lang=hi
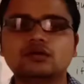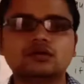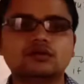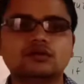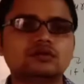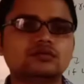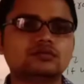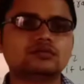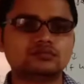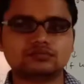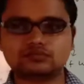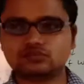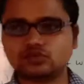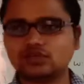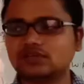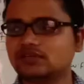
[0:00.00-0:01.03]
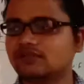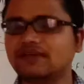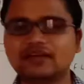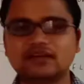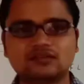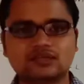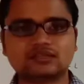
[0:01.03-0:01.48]
जो है
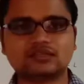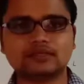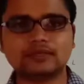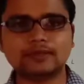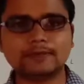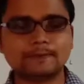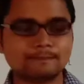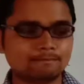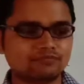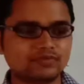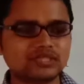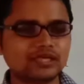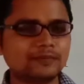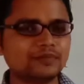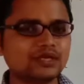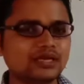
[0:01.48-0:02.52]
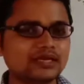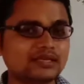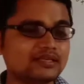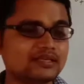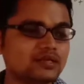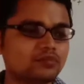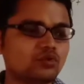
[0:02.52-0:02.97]
डिवाइड करती है मतलब क्या है
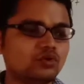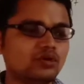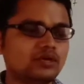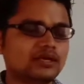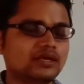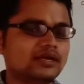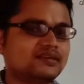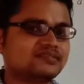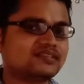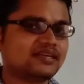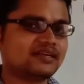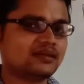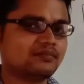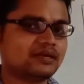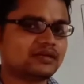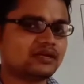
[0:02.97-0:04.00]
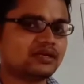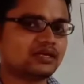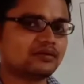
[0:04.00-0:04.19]
कि जब कोई लेजेंड सेंट्रल मेटल